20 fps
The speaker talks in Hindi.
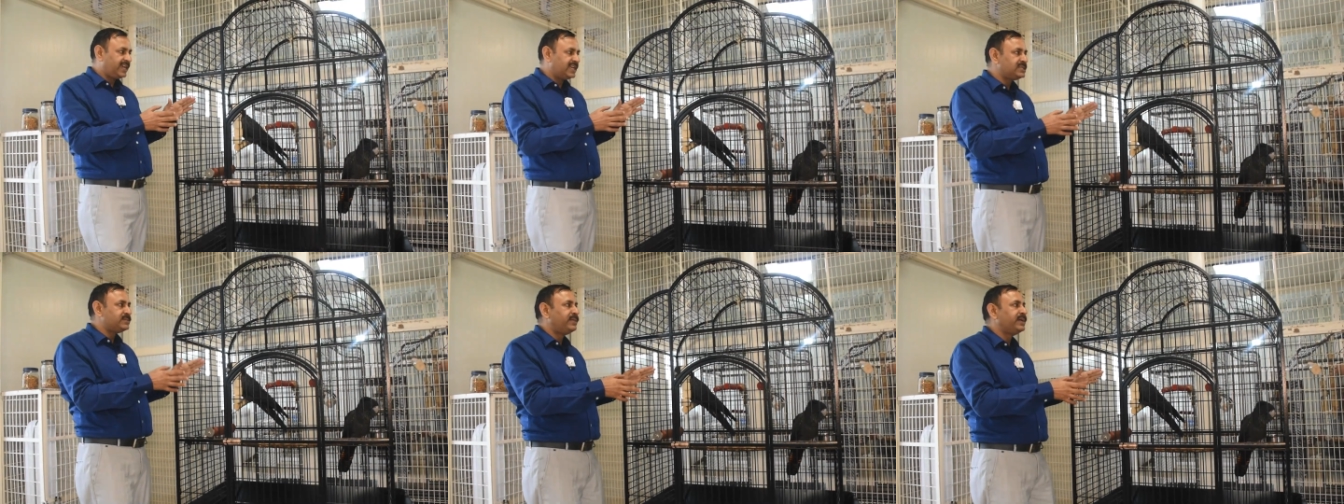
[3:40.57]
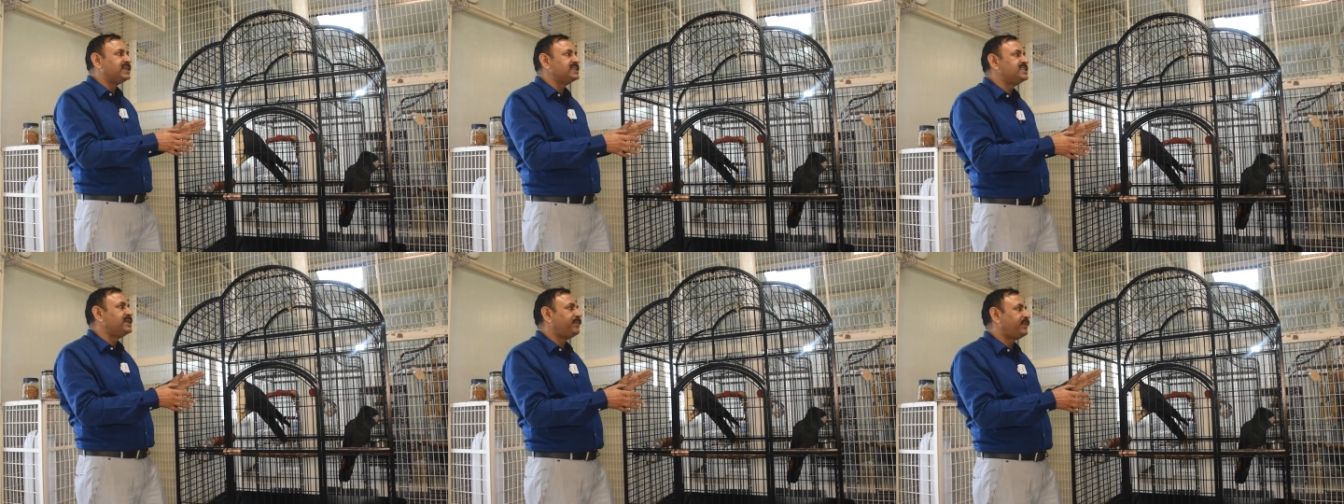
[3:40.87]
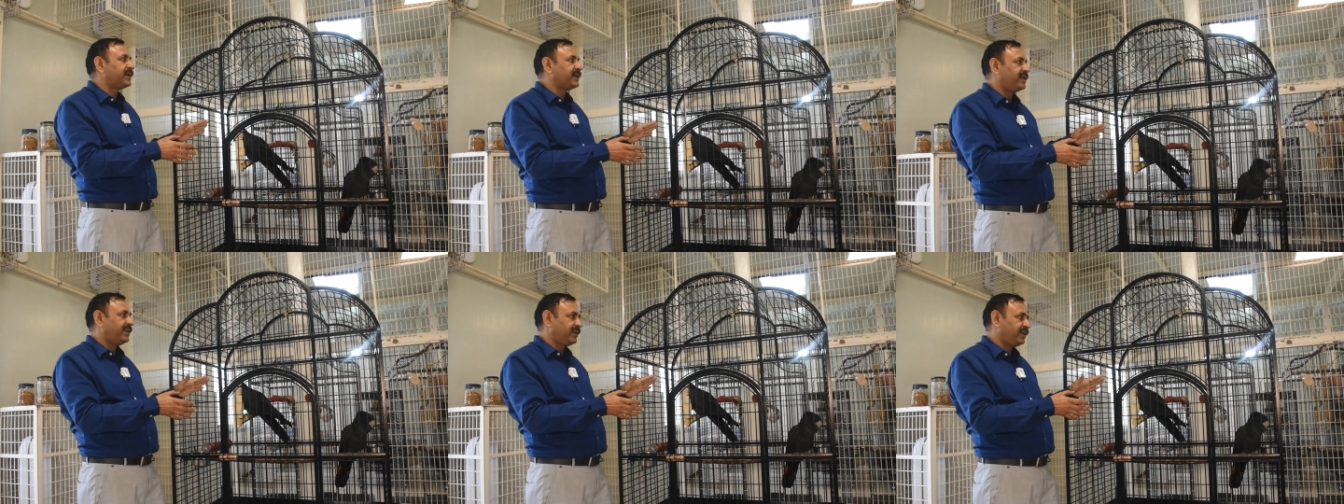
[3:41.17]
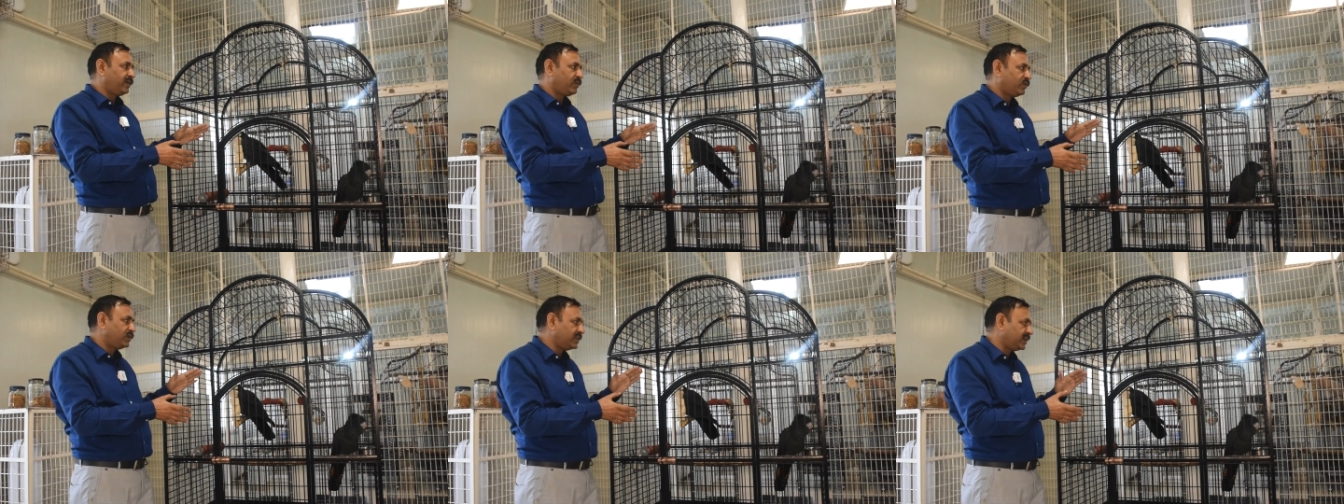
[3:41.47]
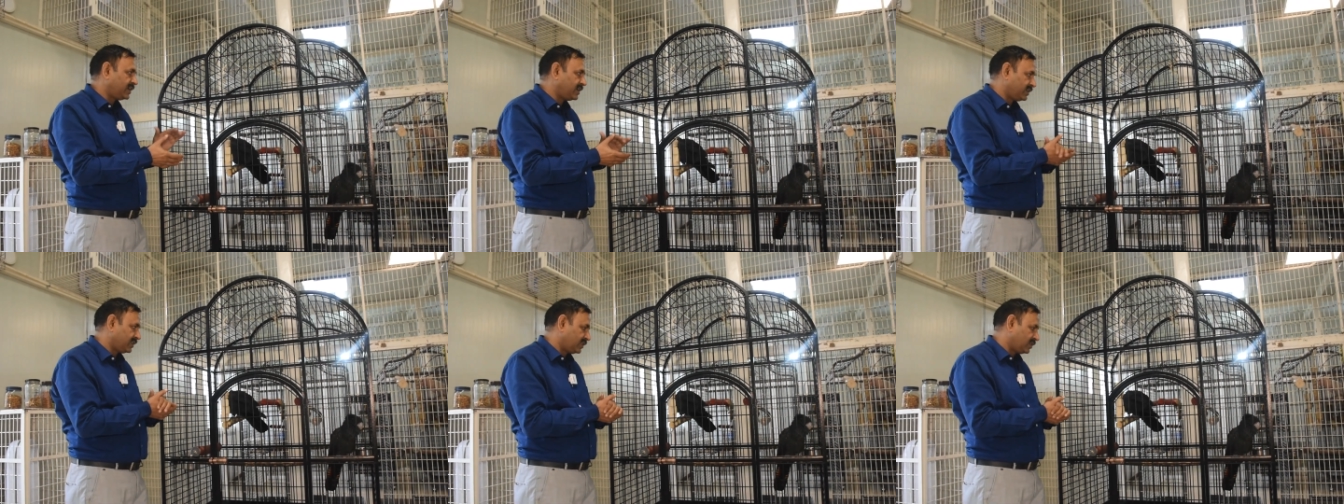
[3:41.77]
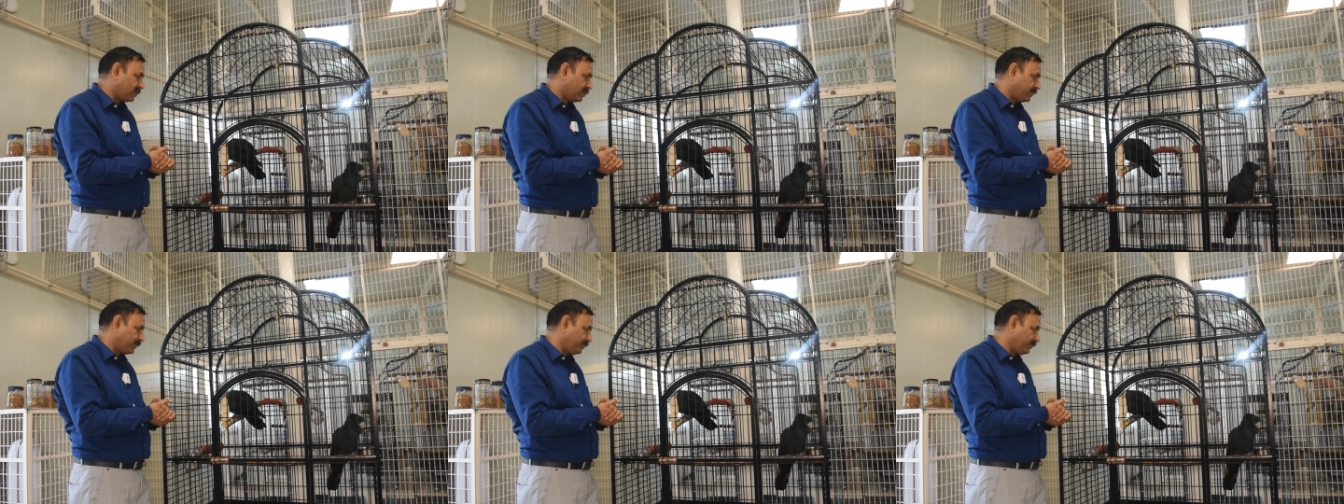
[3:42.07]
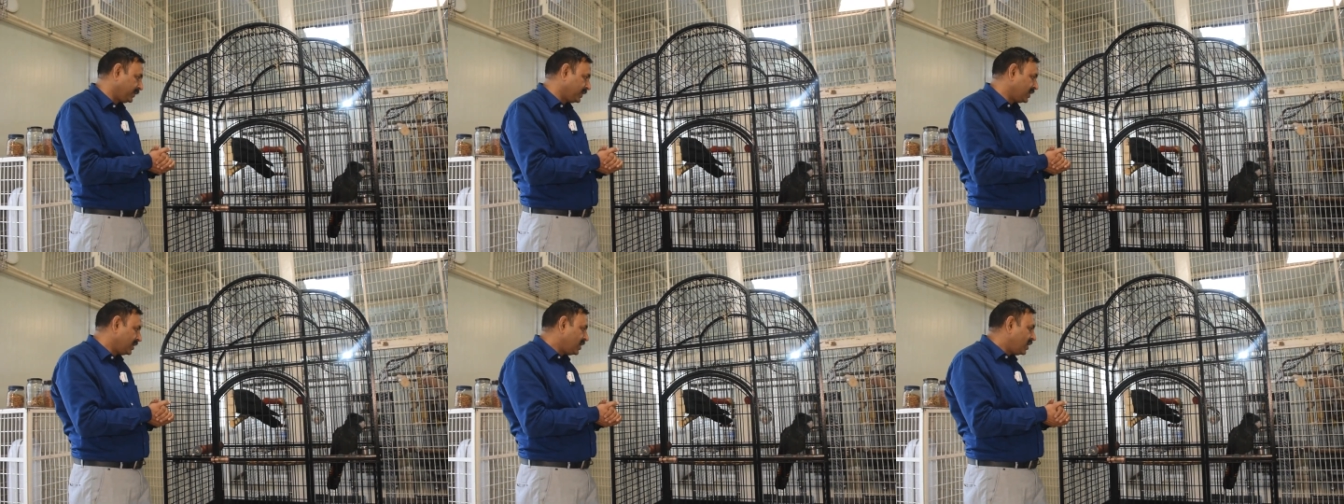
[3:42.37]
केज में किसी प्रकार की कोई दिक्कत ना
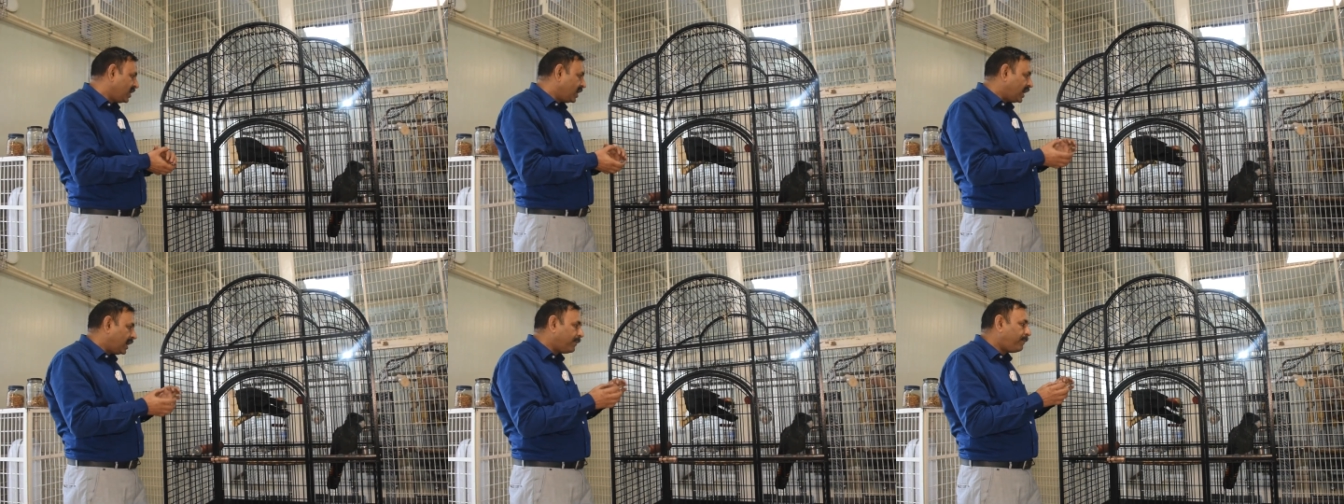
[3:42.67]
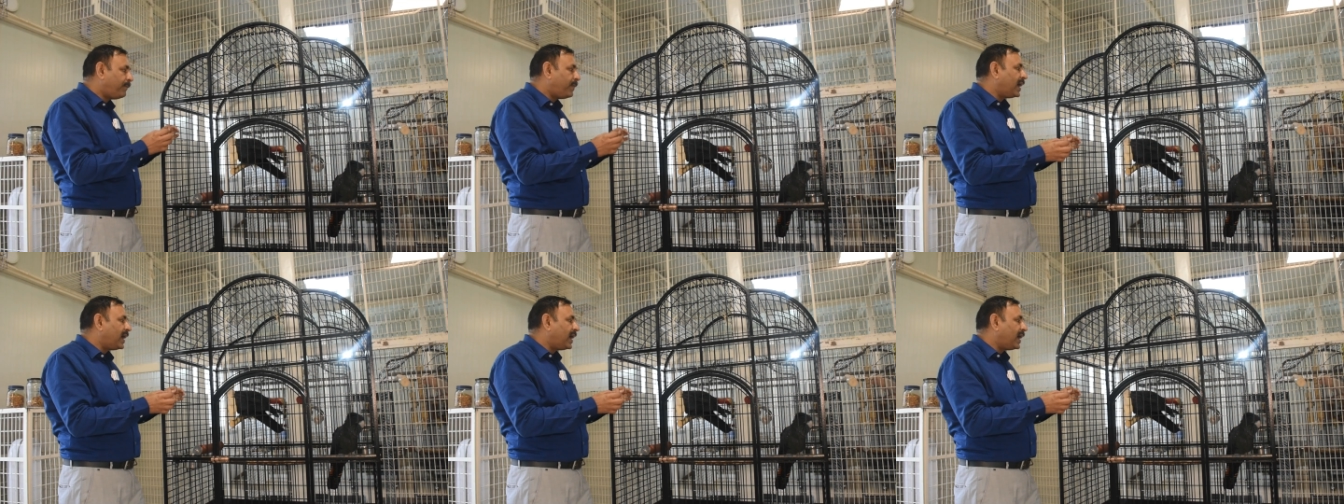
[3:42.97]
हो अब